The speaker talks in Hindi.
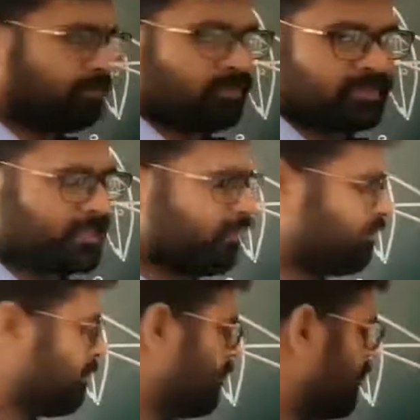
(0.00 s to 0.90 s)
पॉजिटिव
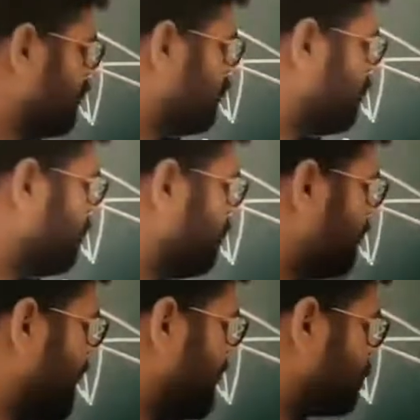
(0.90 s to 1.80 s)
तो
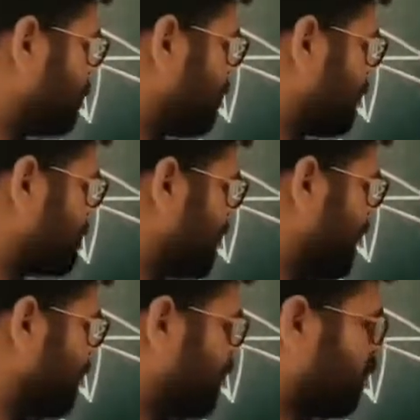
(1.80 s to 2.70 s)
माइनस और प्लस
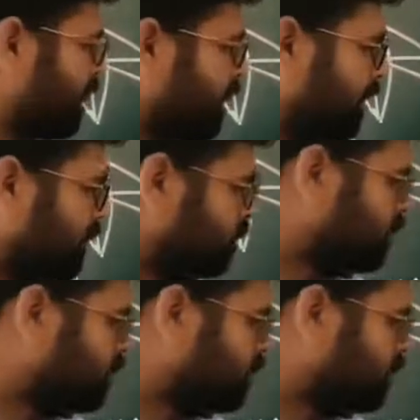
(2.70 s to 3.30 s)
मल्टीपल होके जो